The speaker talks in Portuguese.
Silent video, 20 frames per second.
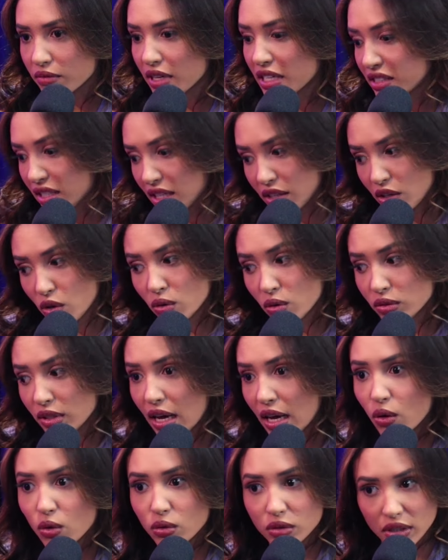Mas se ela
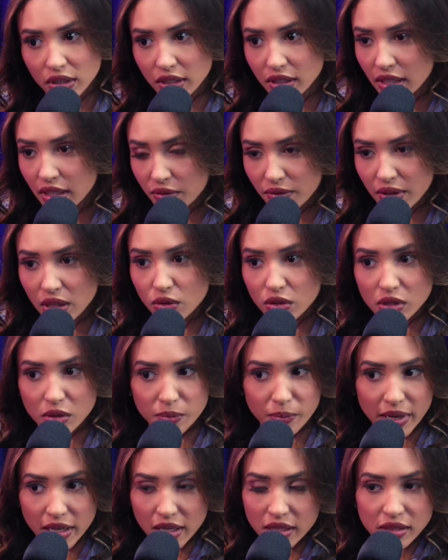encontrar outra que tem valores
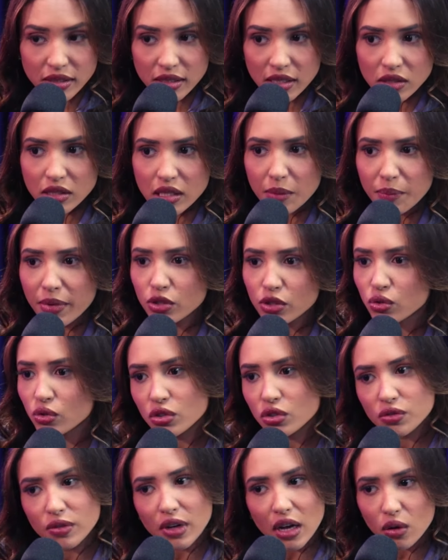parecidos, é a pessoa
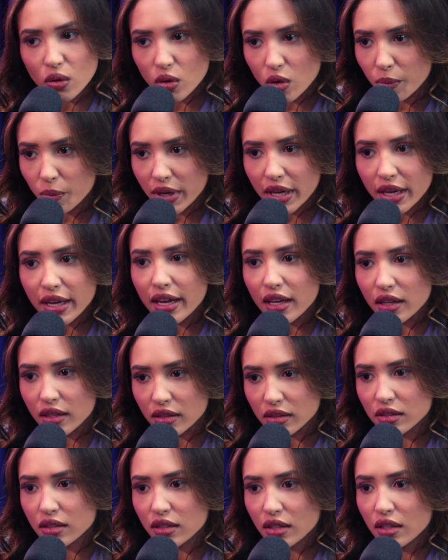de valor para ela.
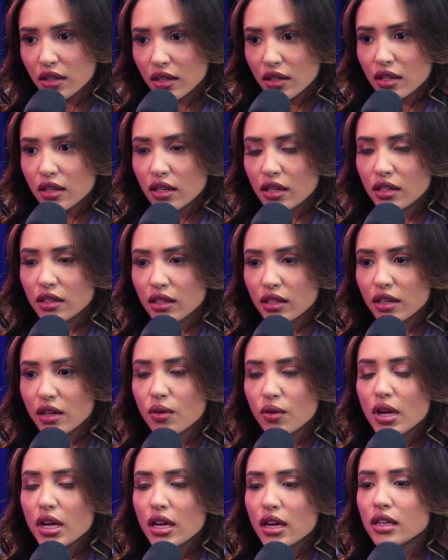Perfeito. Entendeu?